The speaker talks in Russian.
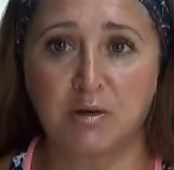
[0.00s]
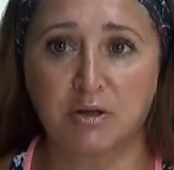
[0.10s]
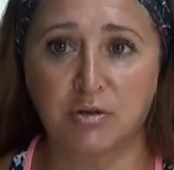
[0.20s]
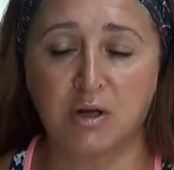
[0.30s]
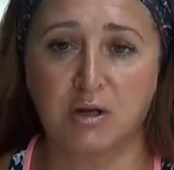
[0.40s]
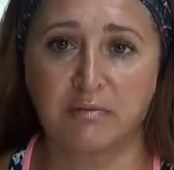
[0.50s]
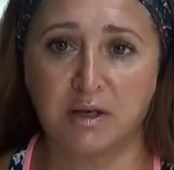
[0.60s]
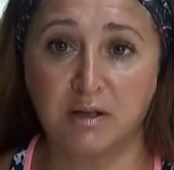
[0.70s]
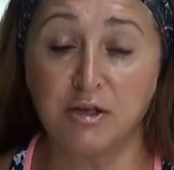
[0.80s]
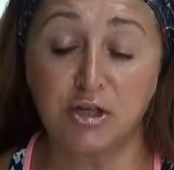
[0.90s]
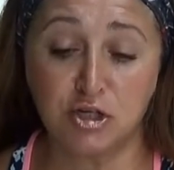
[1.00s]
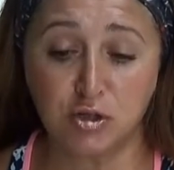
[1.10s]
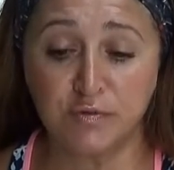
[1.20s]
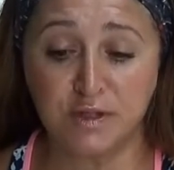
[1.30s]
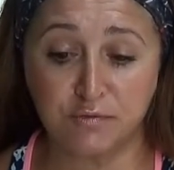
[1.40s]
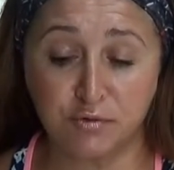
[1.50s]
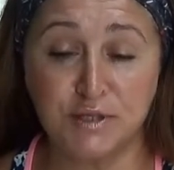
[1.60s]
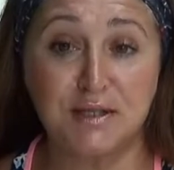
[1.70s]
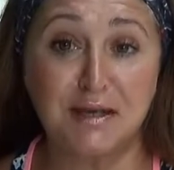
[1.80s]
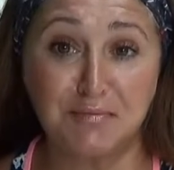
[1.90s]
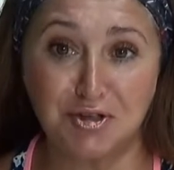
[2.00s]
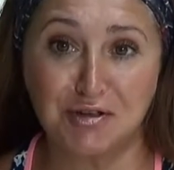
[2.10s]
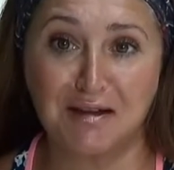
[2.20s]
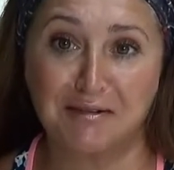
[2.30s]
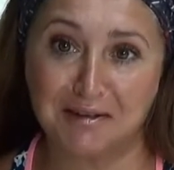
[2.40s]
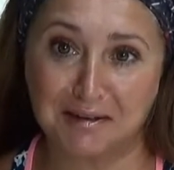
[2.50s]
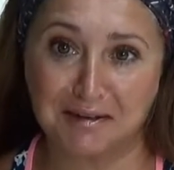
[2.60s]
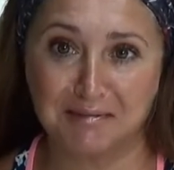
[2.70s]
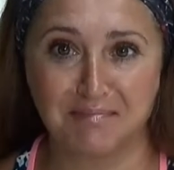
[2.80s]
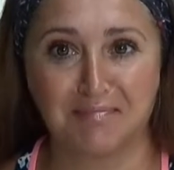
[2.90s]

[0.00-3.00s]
которые я говорила, дошло всего 7 человек.